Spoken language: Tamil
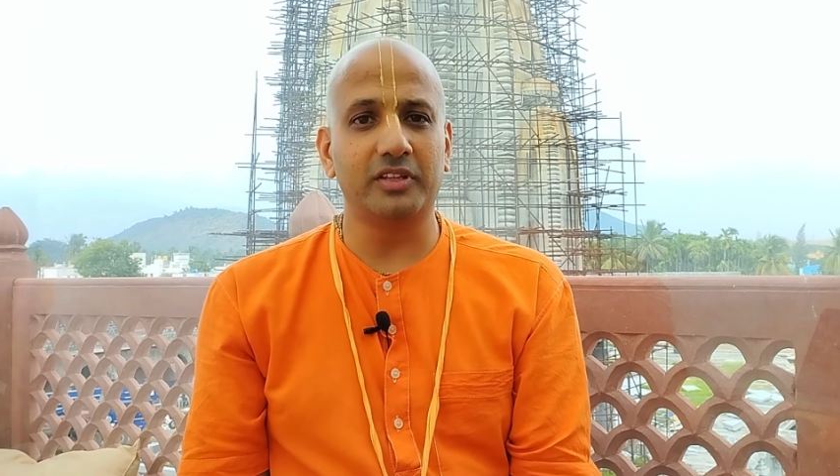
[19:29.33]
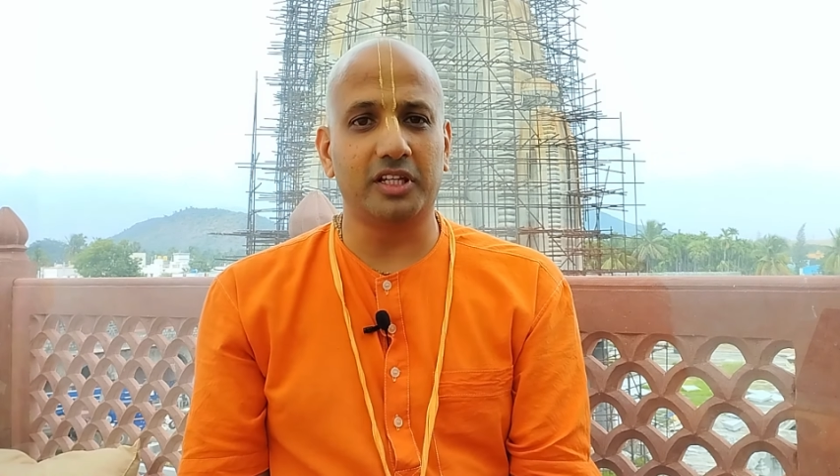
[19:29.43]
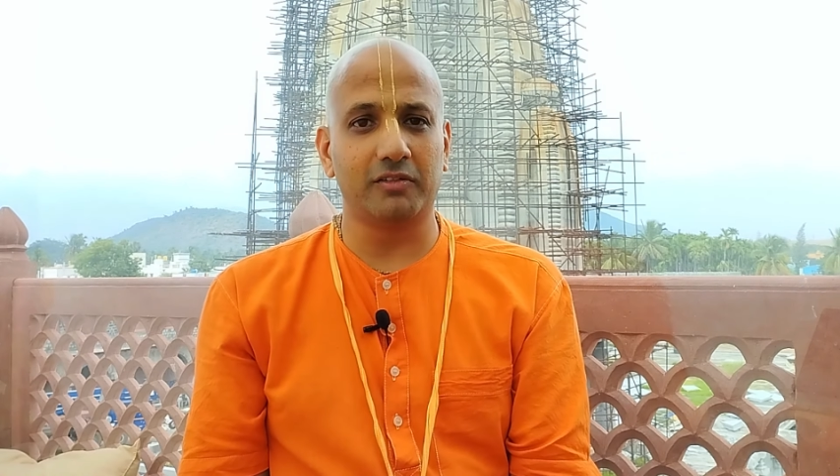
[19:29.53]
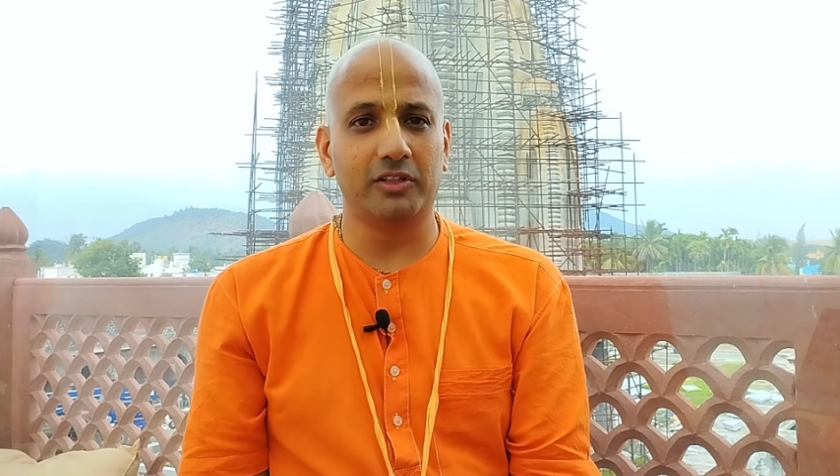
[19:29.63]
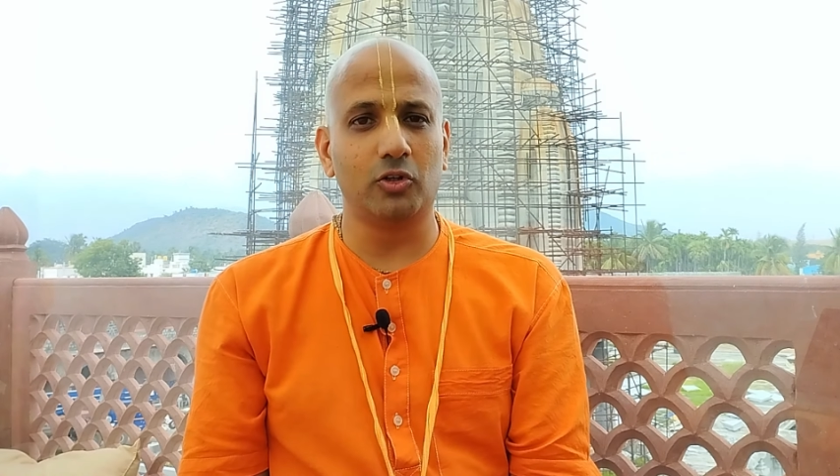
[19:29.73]

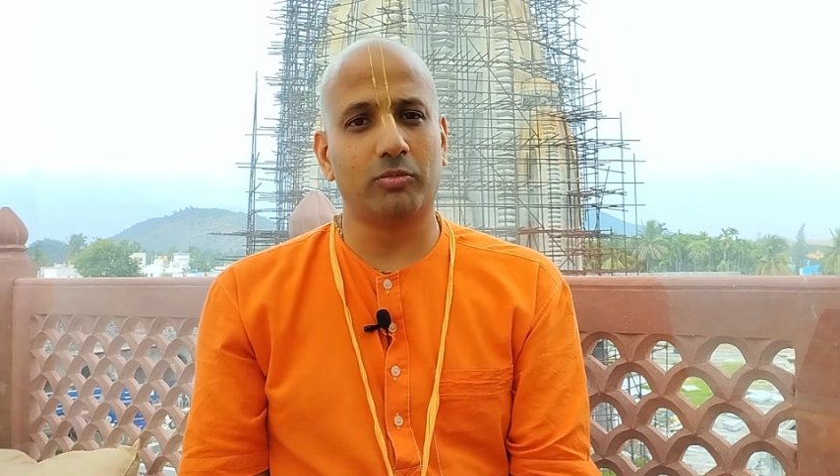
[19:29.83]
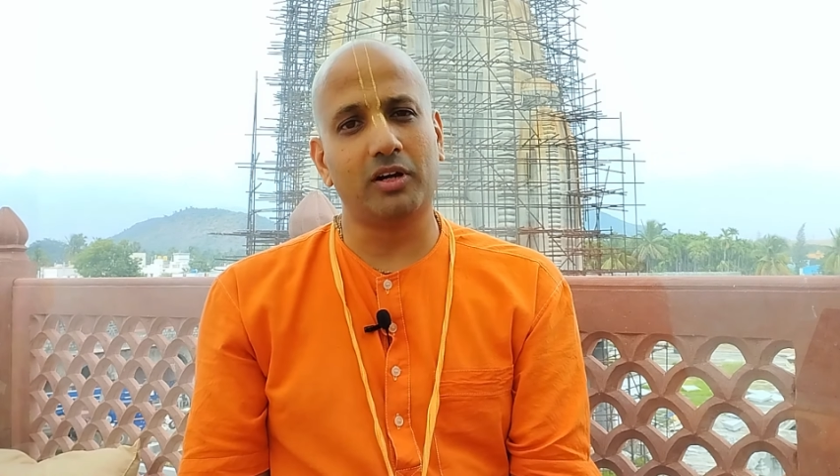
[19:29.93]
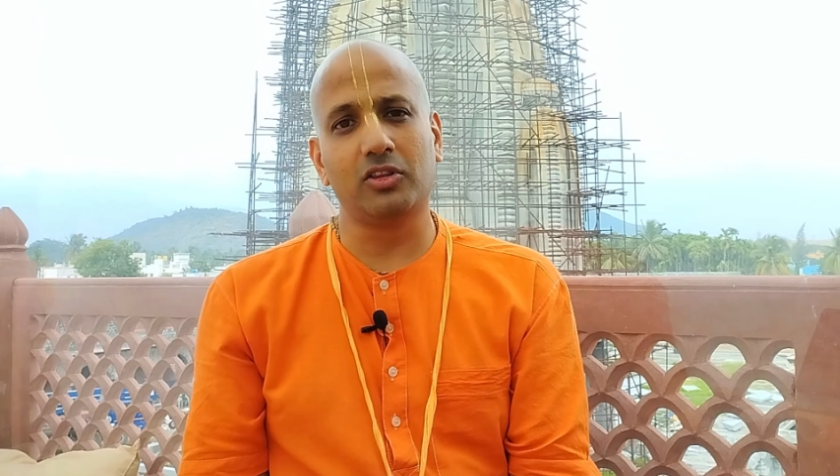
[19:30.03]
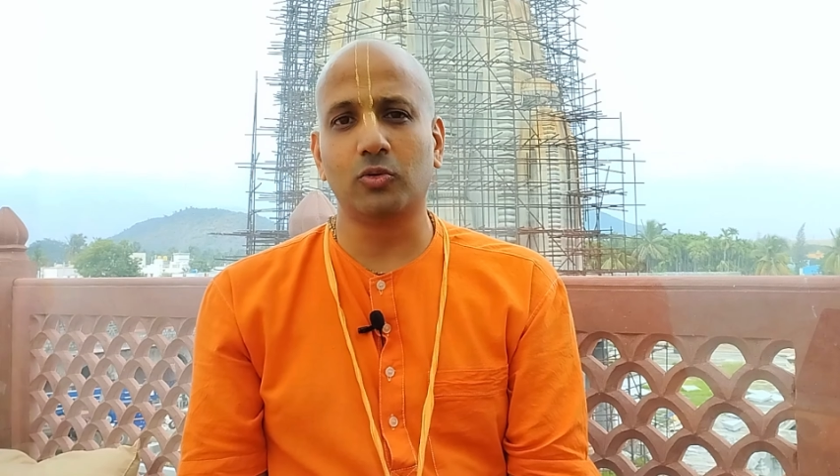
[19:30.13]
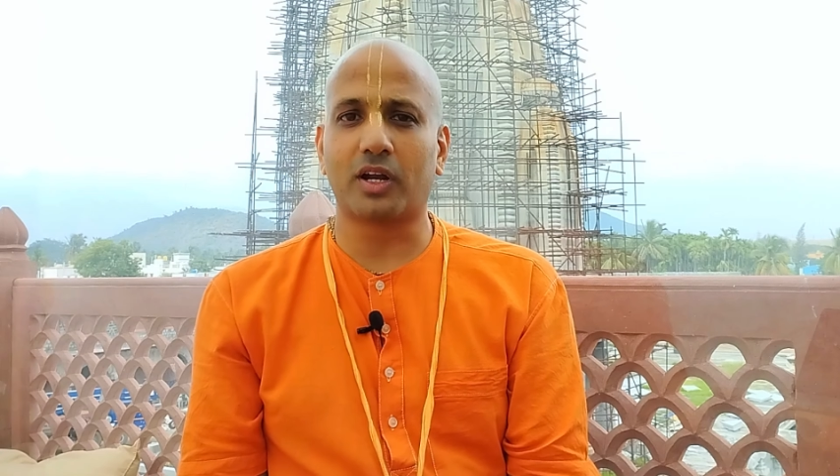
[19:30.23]
இன்றைக்கி வந்து ஒரு
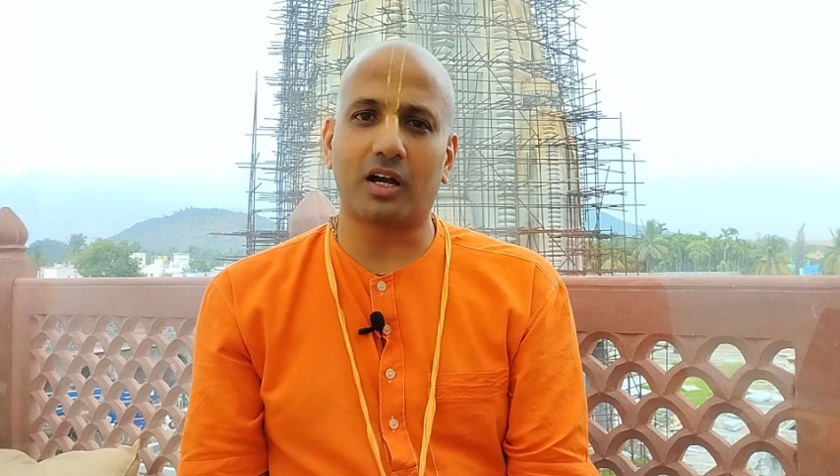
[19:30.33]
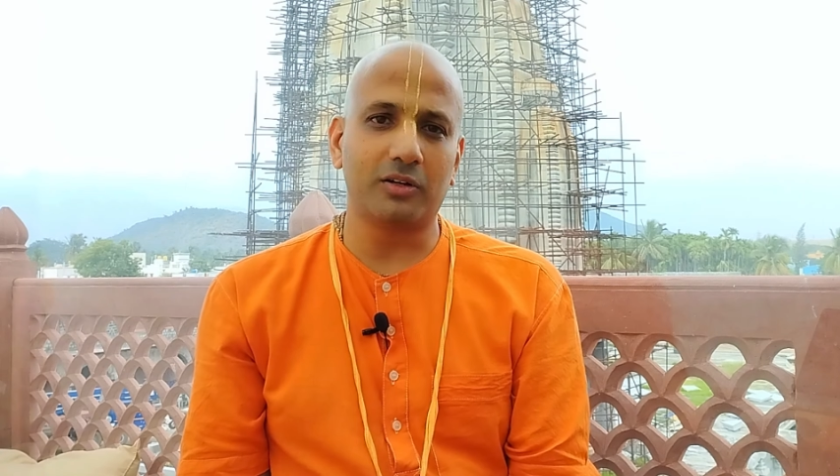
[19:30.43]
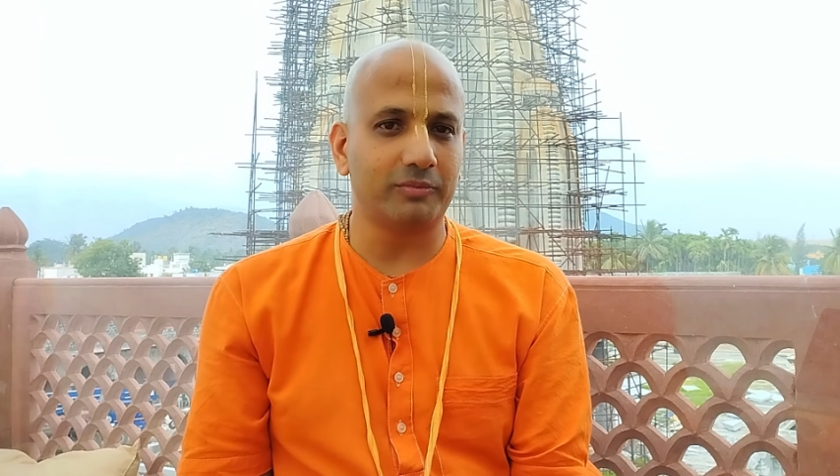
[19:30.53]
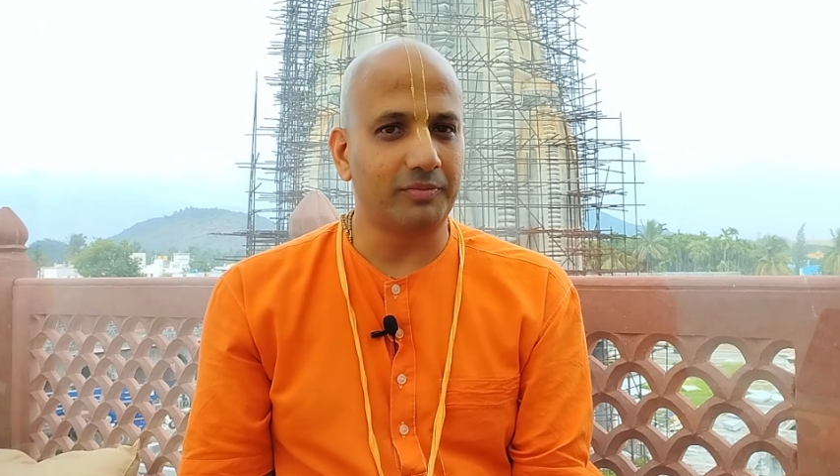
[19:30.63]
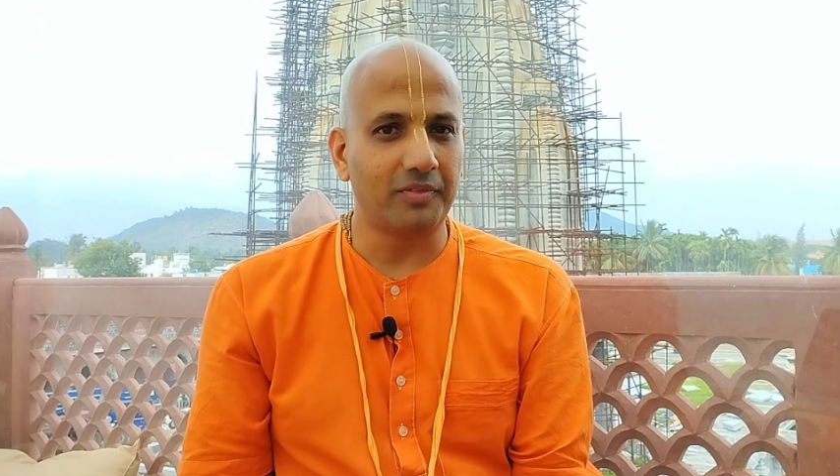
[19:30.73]
மருத்துவர்
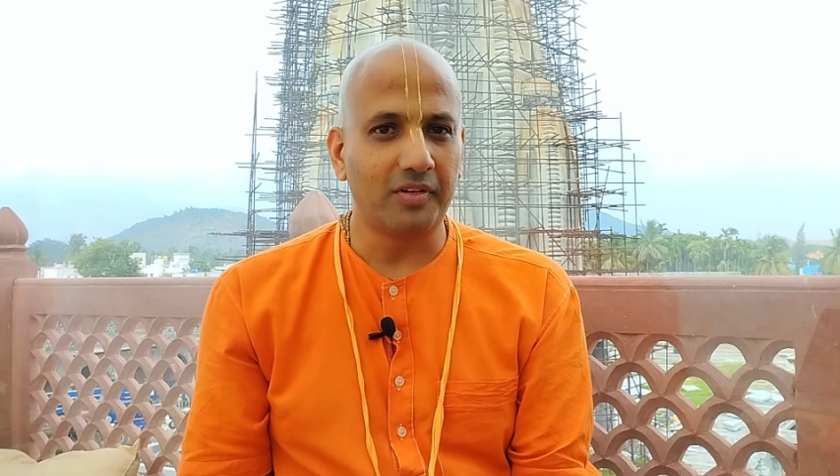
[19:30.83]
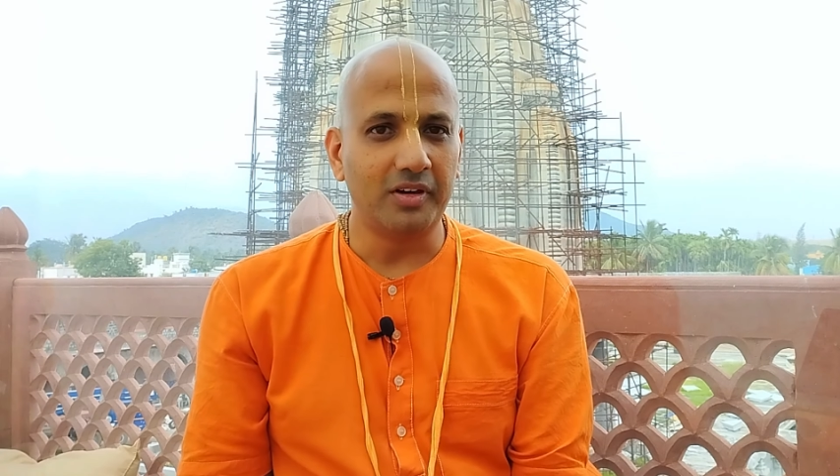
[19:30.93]
ஆகணும்